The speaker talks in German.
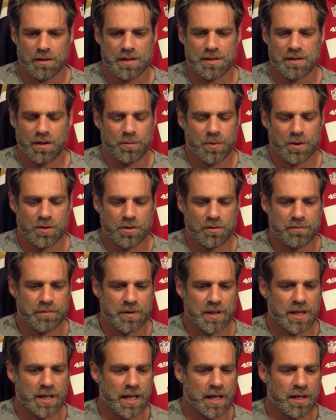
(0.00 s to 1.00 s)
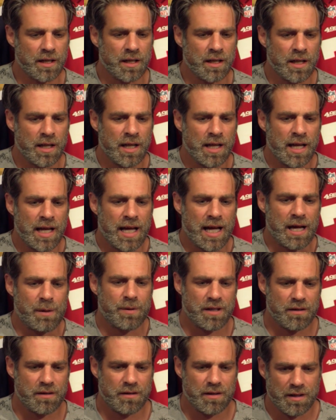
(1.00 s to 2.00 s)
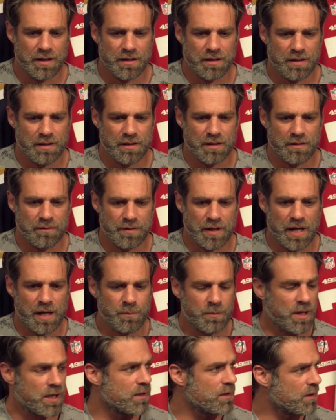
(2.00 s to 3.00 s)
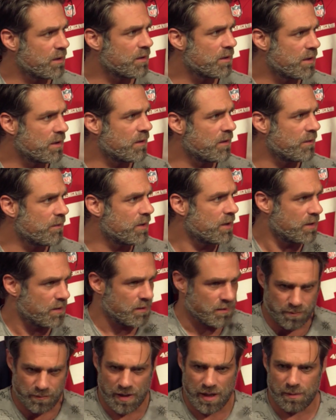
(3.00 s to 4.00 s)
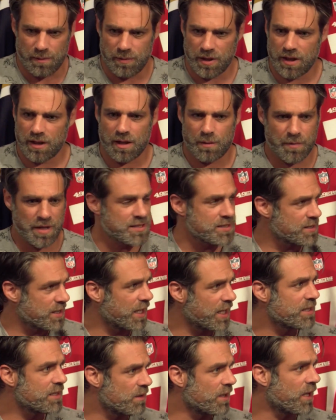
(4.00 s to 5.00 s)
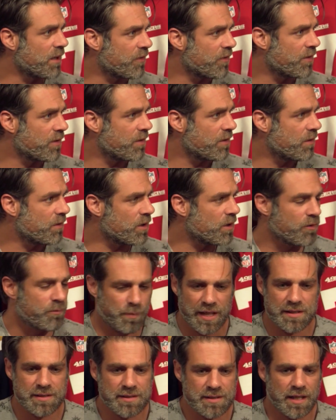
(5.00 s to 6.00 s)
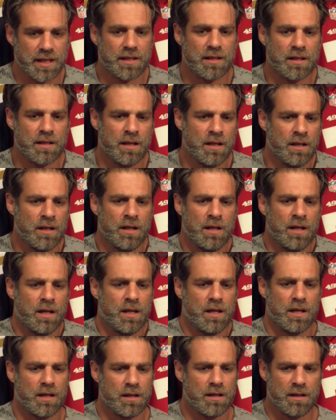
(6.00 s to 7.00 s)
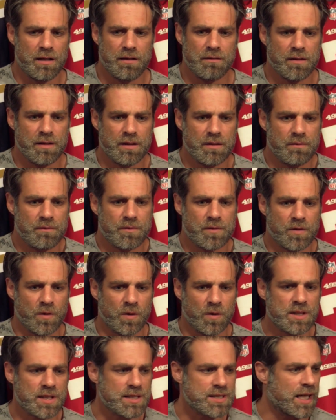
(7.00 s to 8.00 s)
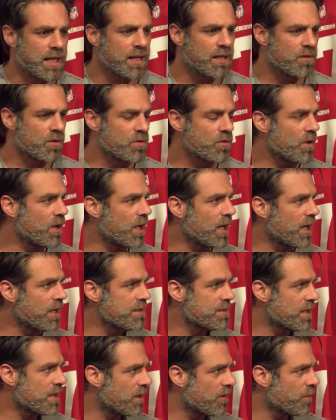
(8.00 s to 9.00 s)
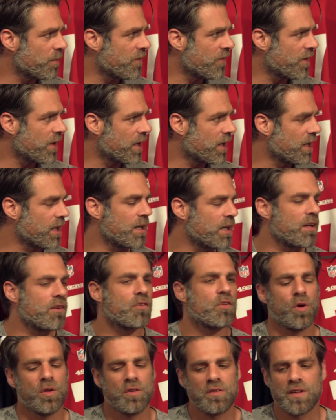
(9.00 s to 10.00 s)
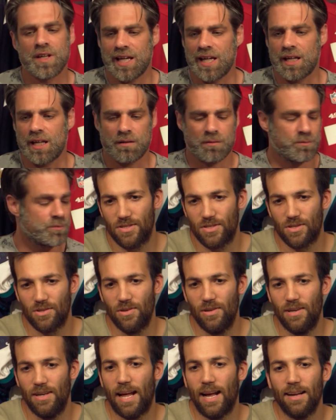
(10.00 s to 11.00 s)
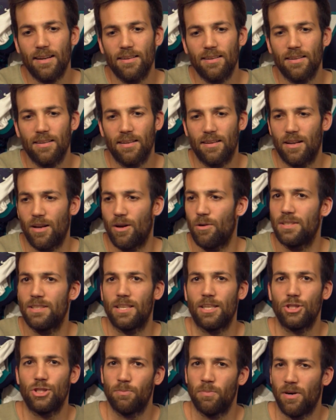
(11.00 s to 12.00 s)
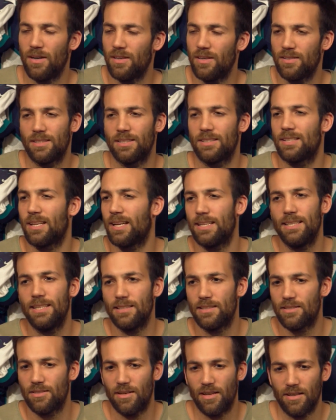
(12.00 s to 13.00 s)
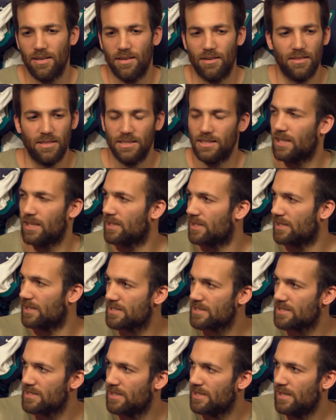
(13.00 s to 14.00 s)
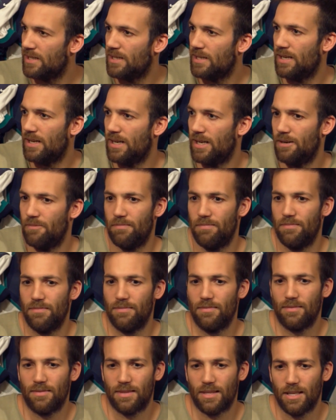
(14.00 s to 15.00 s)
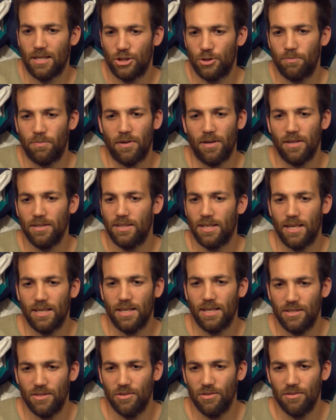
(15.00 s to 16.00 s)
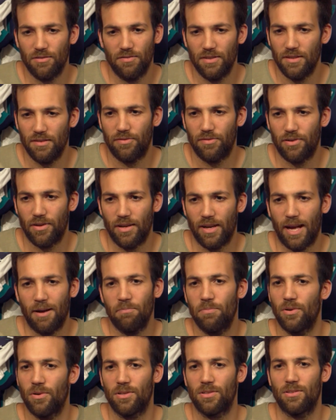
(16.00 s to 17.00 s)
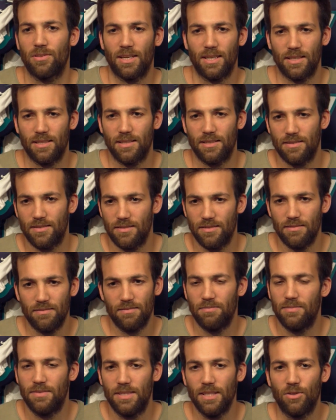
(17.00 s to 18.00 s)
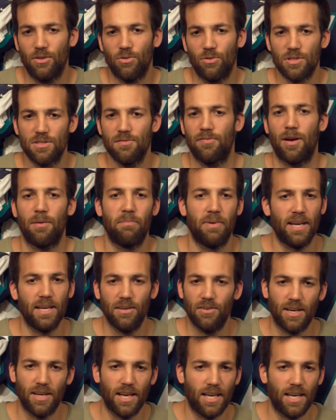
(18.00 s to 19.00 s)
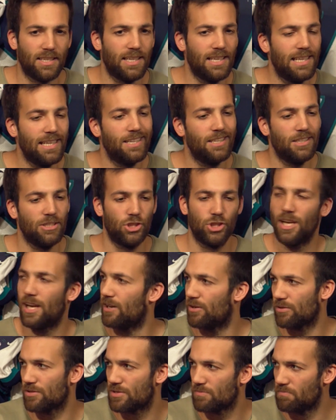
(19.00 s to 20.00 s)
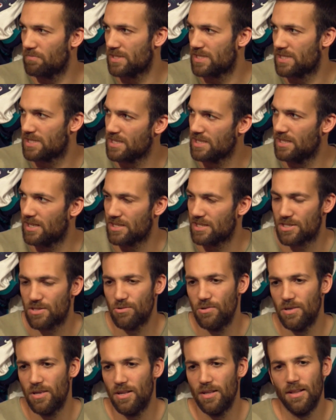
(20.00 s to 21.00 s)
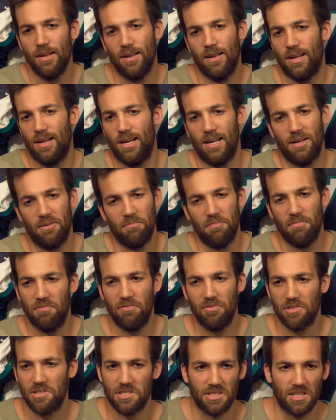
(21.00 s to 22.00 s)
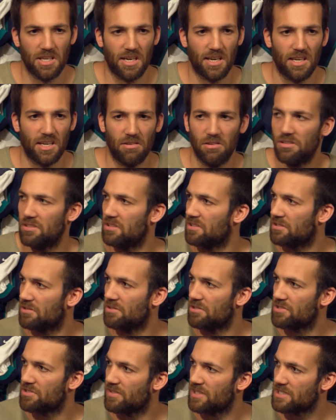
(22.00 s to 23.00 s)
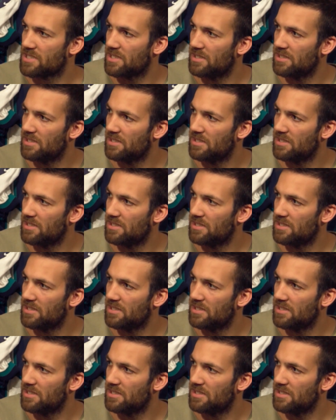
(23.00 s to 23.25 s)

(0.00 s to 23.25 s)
und darüber dürfen wir nicht reden. Aber wir haben äh, Amerika meistens rechts und links. Und auf beiden Seiten äh, sollte das eigentlich so tolerant sein, dass man sagen kann, es könnte gehen? Solange, glaube ich, der Sport, das ist ja hierzulande auch nicht anders, ähm, der Sport da nicht irgendwie von abrückt oder die großen Verbände oder die Ligen Stellung beziehen ja. dazu, ähm, wird sich daran auch Schlimm nicht Schlimm finde ich seinen